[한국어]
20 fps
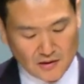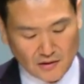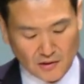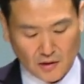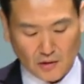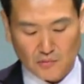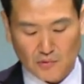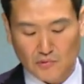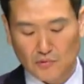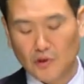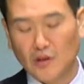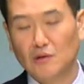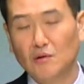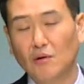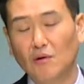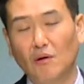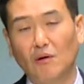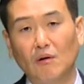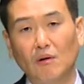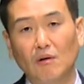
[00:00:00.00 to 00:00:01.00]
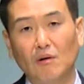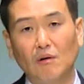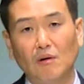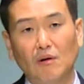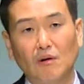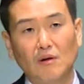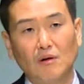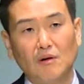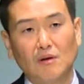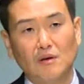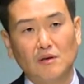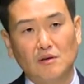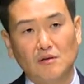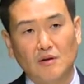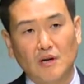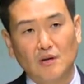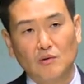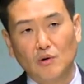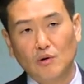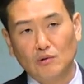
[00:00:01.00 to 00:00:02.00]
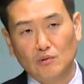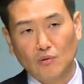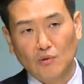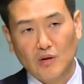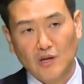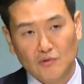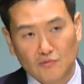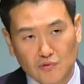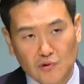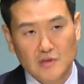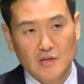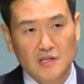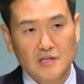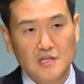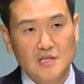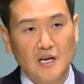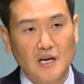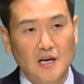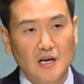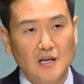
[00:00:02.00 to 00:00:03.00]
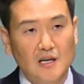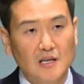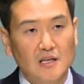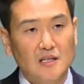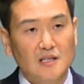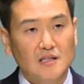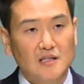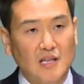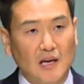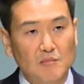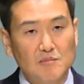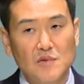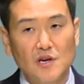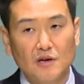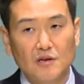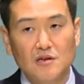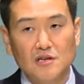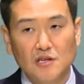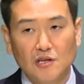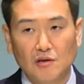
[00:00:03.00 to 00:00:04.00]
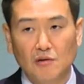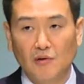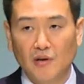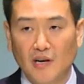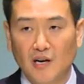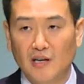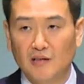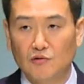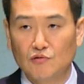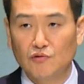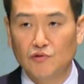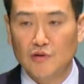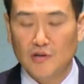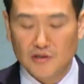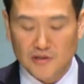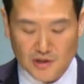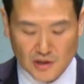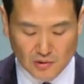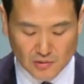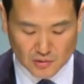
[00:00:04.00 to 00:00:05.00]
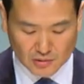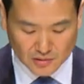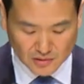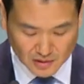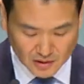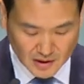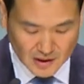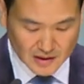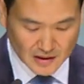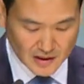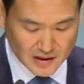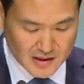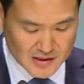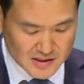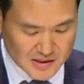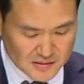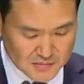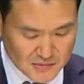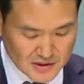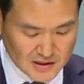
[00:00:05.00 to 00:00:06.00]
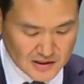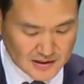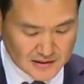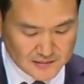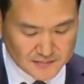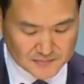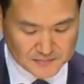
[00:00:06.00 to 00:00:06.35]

여러분, 우리도 이러한 혹독한 훈련장, 담력을 키워야 하는 훈련장으로 들어갈 때가 있습니다.